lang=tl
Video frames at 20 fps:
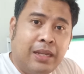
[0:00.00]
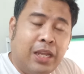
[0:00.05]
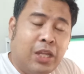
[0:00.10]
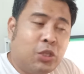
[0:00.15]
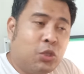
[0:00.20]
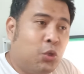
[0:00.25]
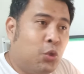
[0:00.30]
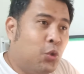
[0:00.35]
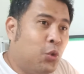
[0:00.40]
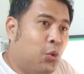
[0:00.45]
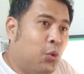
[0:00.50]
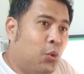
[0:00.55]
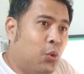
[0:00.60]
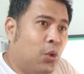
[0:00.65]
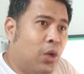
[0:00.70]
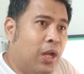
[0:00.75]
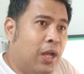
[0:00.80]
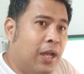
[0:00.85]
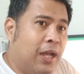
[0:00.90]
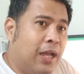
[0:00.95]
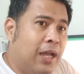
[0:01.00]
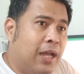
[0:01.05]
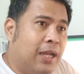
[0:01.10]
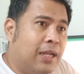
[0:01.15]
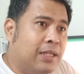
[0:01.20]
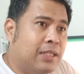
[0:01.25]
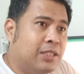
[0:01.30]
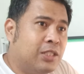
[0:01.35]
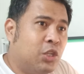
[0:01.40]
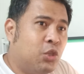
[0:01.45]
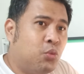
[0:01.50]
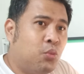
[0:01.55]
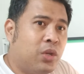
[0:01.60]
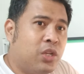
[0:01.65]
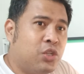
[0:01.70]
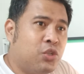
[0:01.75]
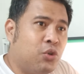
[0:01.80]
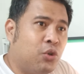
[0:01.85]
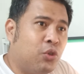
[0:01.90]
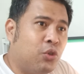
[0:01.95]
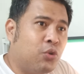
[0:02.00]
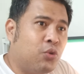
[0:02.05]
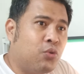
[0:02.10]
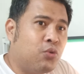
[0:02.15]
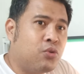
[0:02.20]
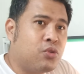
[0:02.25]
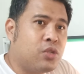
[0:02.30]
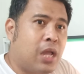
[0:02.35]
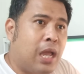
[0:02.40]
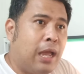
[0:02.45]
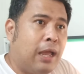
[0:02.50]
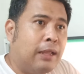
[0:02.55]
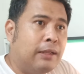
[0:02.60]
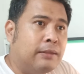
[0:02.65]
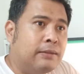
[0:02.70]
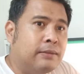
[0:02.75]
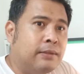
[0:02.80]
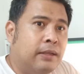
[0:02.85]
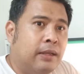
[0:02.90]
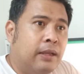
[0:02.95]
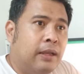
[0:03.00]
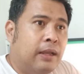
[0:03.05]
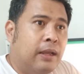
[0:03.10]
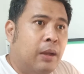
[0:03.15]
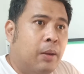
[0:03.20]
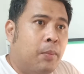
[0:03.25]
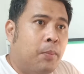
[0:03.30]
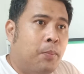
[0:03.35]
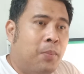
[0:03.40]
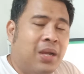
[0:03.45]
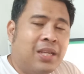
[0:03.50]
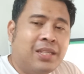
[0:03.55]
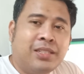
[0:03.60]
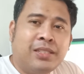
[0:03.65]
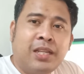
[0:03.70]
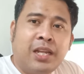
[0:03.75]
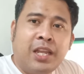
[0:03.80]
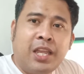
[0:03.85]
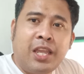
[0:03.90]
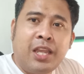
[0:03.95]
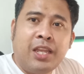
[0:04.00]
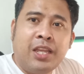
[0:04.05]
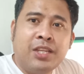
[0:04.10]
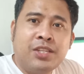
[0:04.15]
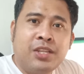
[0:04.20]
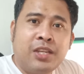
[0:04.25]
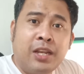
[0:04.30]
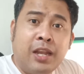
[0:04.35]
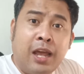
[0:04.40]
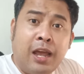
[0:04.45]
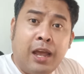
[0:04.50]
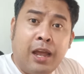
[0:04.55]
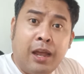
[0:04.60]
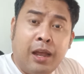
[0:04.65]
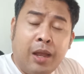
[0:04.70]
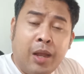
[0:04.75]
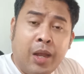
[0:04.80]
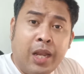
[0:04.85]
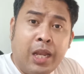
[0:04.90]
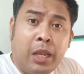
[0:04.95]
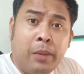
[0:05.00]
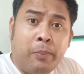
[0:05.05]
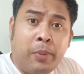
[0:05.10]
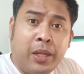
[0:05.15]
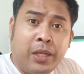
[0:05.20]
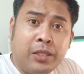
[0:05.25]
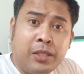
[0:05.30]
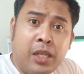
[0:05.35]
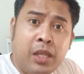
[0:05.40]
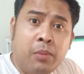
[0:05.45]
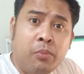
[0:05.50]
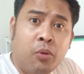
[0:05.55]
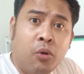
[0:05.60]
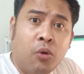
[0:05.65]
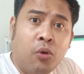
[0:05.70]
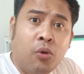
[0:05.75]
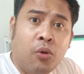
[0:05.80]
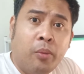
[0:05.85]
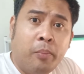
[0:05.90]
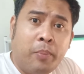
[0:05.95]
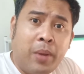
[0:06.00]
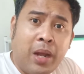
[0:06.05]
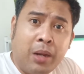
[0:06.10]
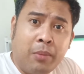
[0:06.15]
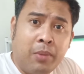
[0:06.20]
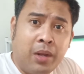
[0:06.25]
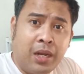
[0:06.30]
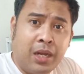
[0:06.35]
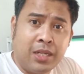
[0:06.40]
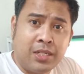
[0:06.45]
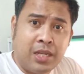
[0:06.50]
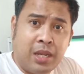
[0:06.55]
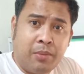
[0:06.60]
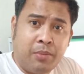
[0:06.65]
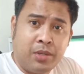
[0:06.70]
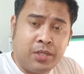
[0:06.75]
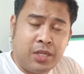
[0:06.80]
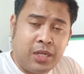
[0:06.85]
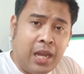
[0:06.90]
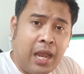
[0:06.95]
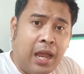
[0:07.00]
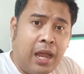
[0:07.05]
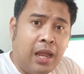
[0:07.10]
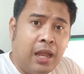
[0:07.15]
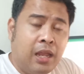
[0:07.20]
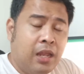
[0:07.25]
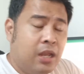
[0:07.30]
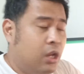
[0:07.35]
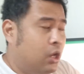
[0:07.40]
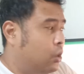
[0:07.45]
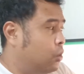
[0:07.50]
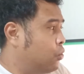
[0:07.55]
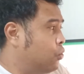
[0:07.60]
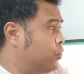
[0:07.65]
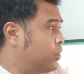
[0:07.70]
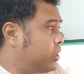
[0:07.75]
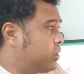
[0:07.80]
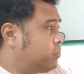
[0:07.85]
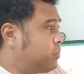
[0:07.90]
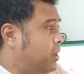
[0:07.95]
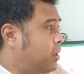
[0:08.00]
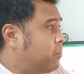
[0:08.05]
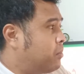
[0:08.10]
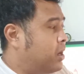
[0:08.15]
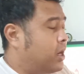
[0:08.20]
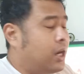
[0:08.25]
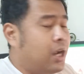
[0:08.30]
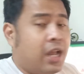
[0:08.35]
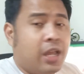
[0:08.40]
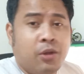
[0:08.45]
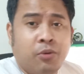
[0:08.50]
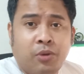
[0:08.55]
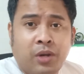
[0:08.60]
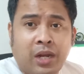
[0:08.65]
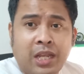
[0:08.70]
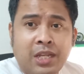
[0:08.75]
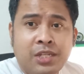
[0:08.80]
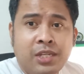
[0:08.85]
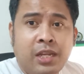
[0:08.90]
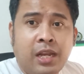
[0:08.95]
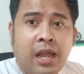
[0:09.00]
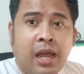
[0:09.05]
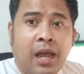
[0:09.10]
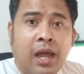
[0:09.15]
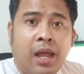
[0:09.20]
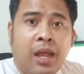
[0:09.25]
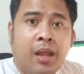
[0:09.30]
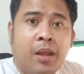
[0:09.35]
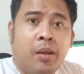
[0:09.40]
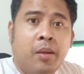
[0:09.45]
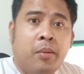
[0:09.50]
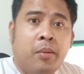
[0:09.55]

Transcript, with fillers: Ito yung uh, sitwasyon kung saan mas nagigi sila ang epektibo pag magkasama sila. Ngunit pag magkahiwalay sila,